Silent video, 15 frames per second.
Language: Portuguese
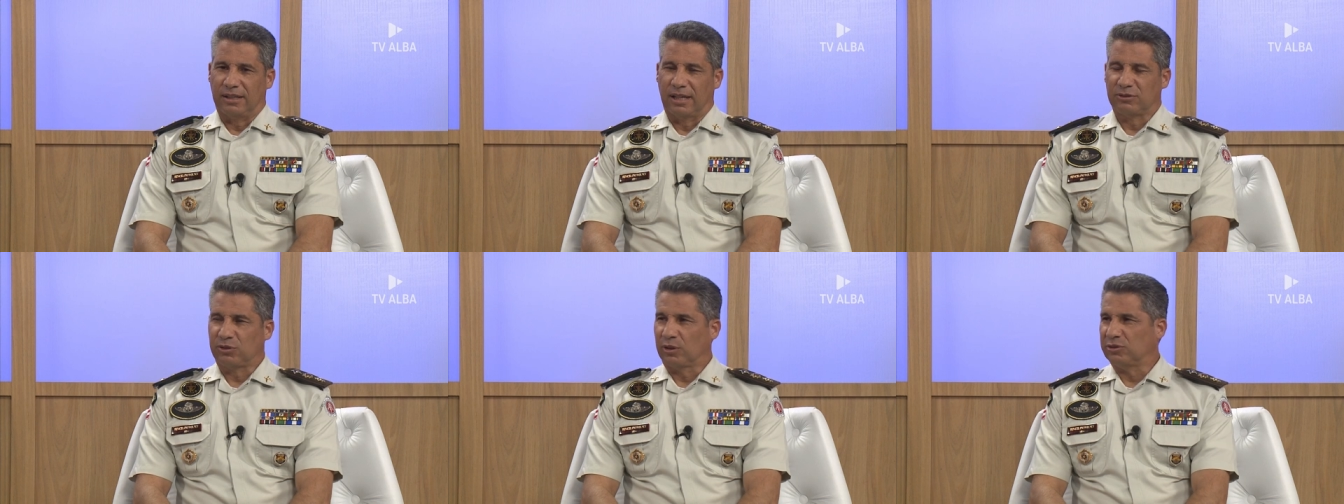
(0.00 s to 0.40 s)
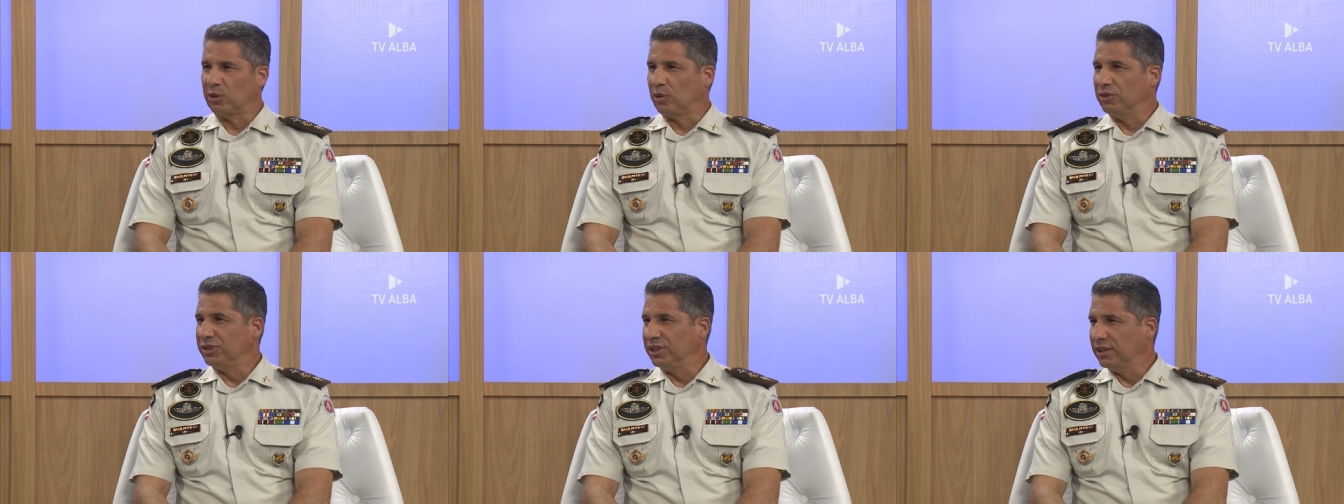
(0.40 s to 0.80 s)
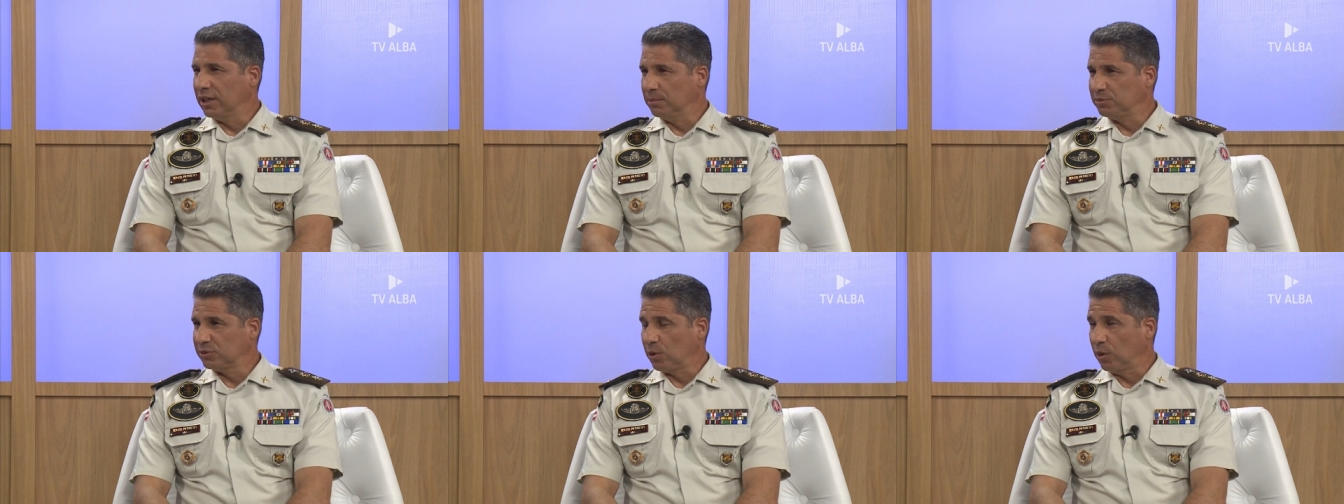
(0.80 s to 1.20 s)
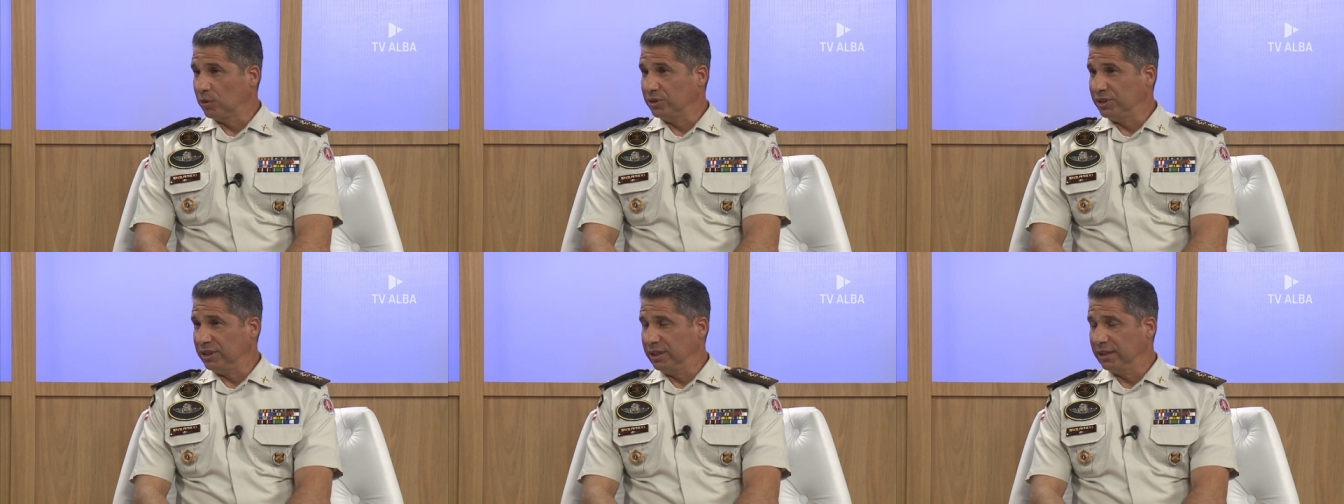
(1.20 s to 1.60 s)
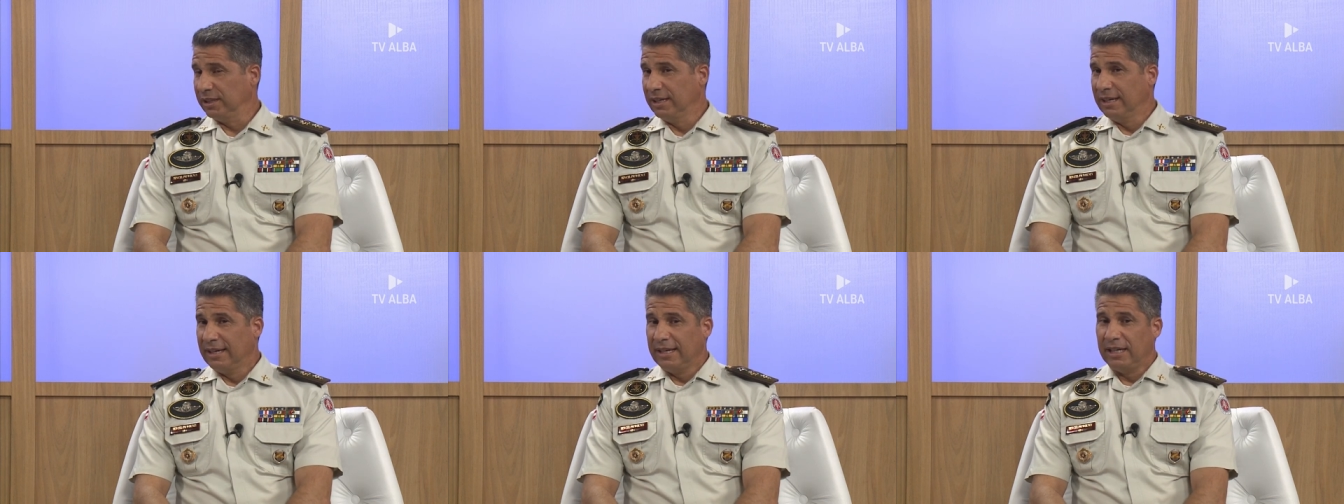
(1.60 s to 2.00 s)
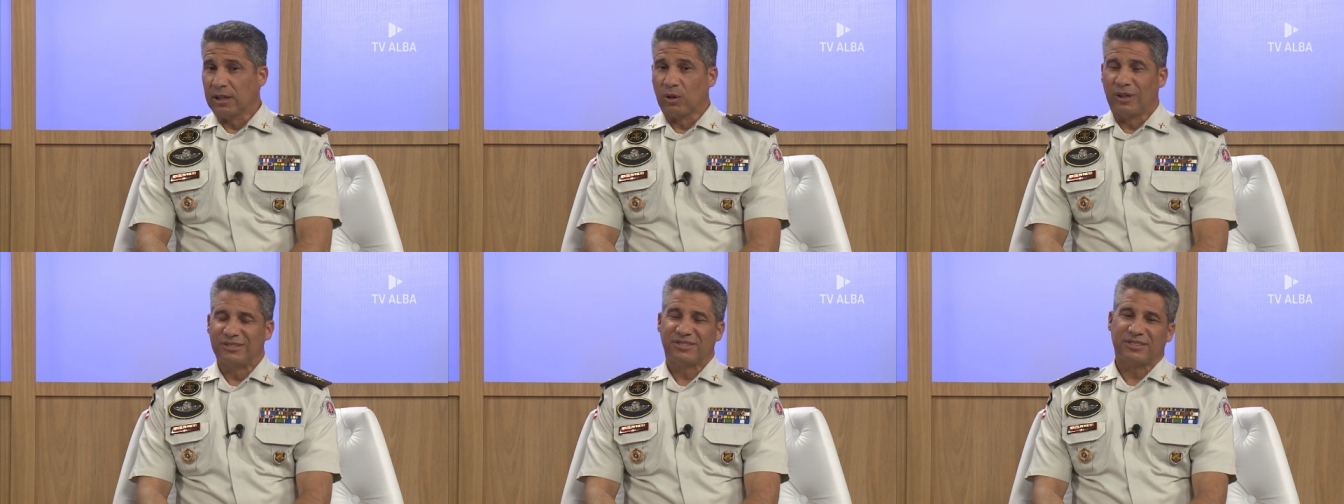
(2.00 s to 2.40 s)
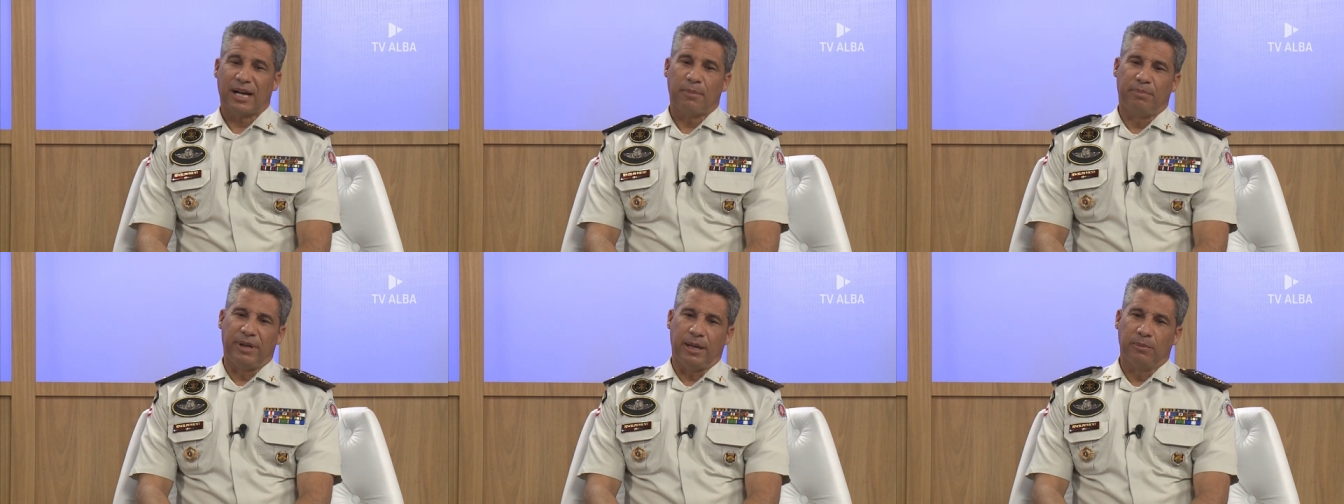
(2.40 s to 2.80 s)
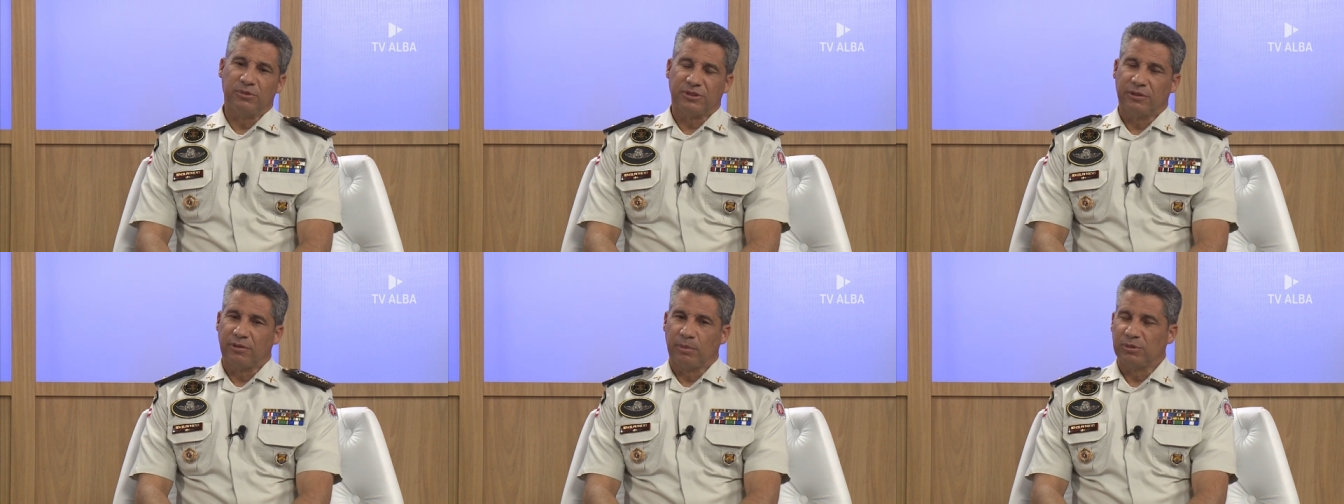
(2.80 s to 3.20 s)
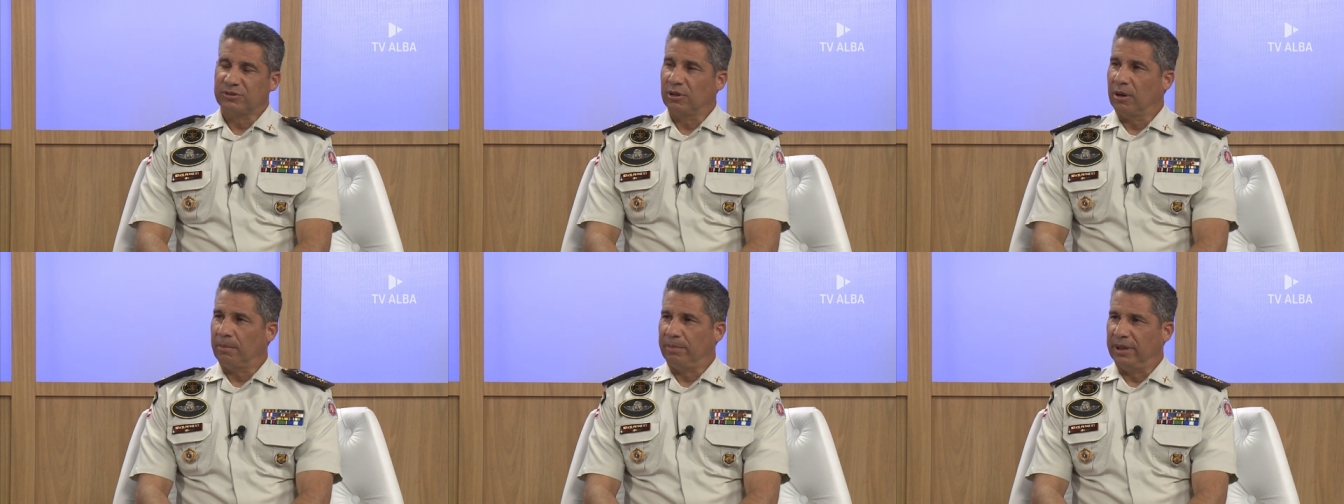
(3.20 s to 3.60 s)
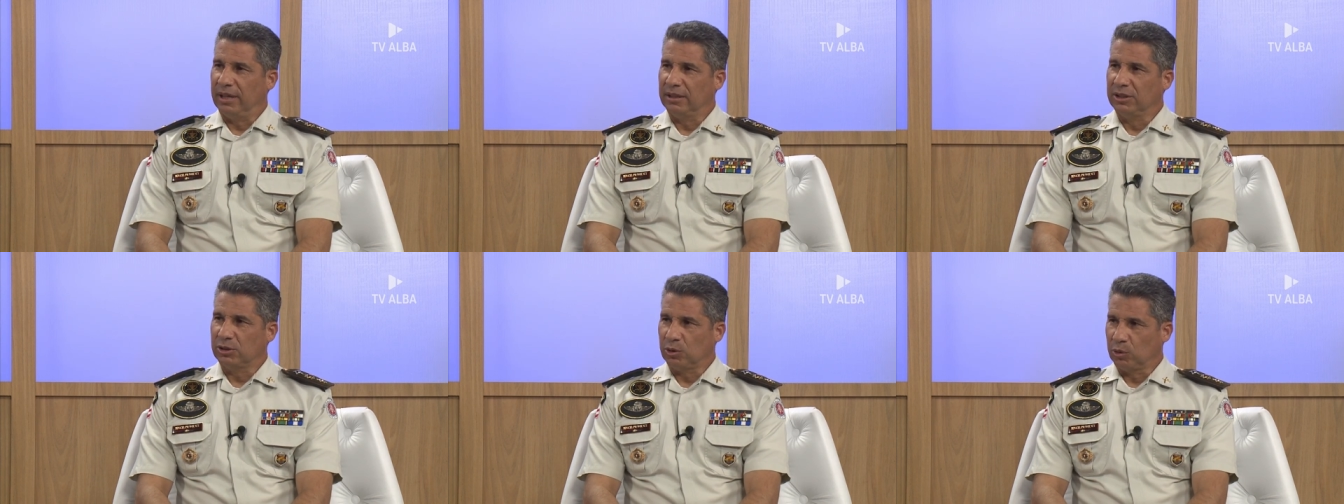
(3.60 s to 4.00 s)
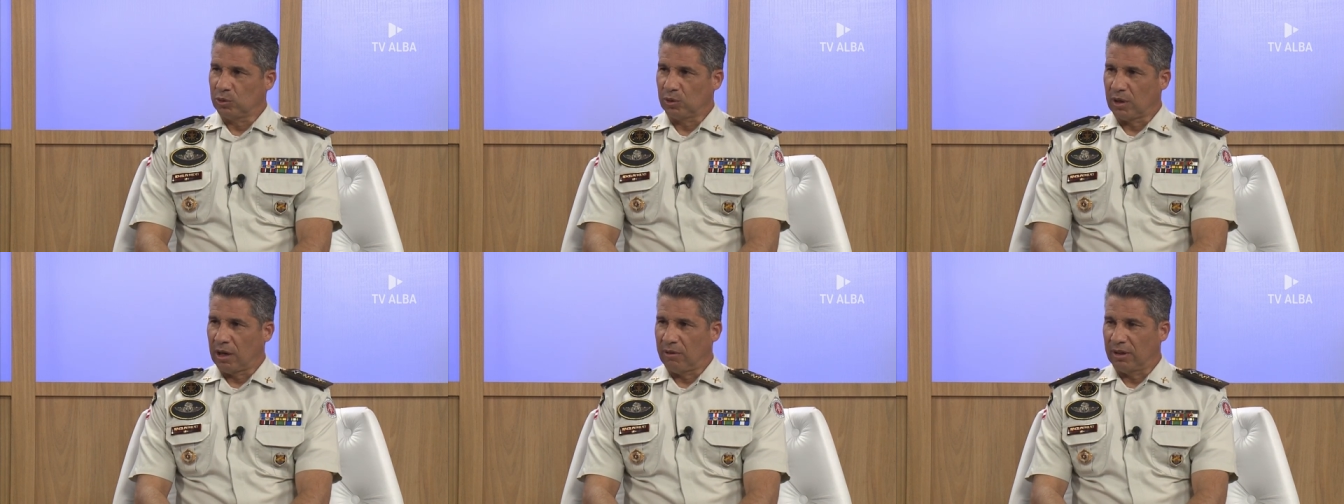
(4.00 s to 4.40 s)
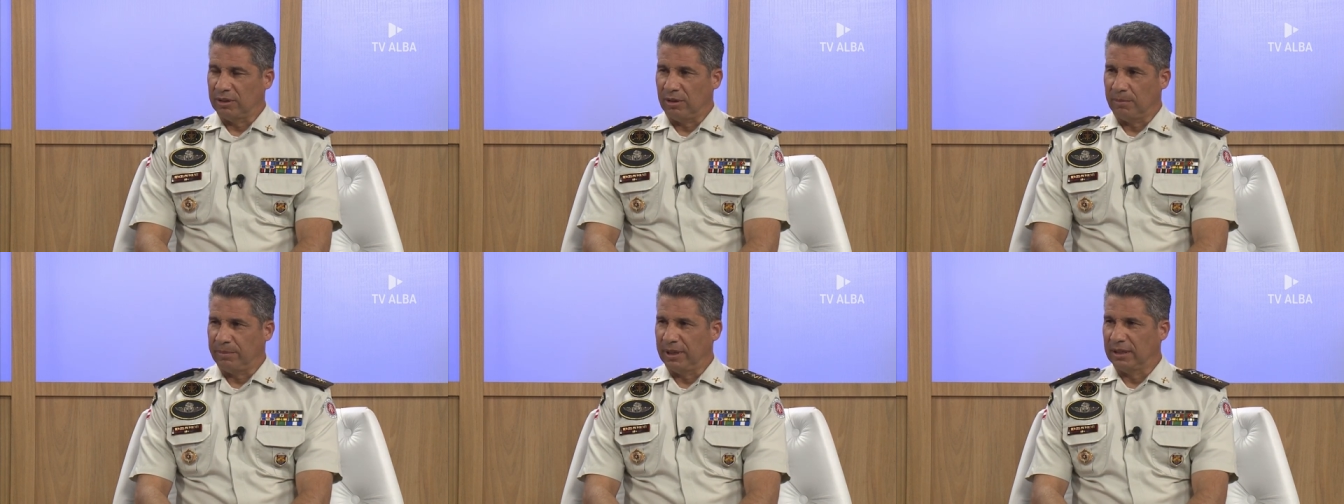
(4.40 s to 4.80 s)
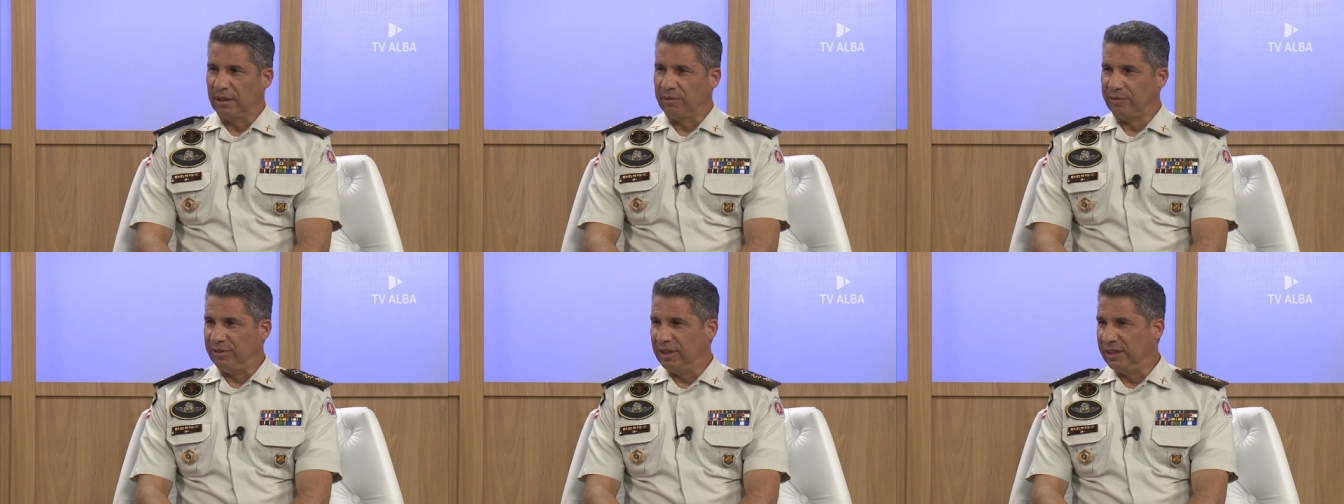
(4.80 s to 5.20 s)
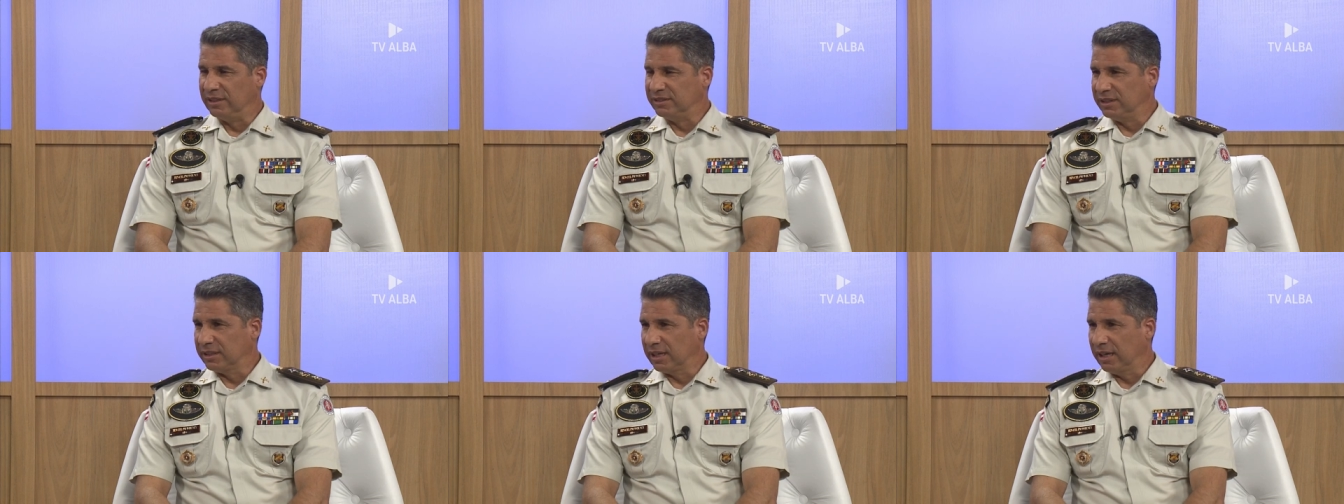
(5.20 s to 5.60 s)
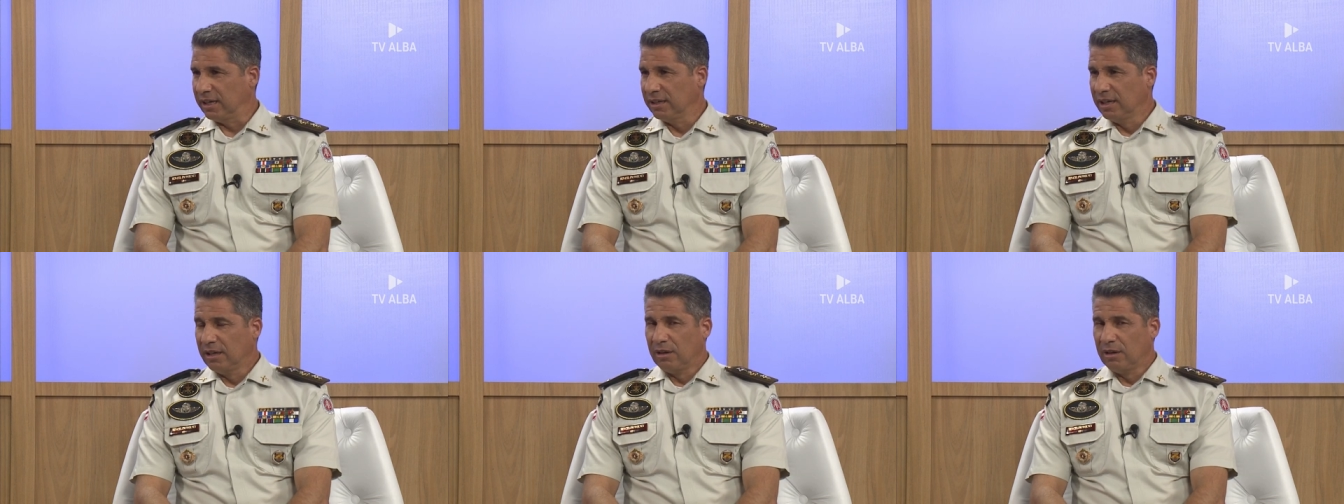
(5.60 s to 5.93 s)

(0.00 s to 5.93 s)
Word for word: da sociologia, da psicologia, e nós sabemos que vamos ter uma perda estrutural ali, uma perda física,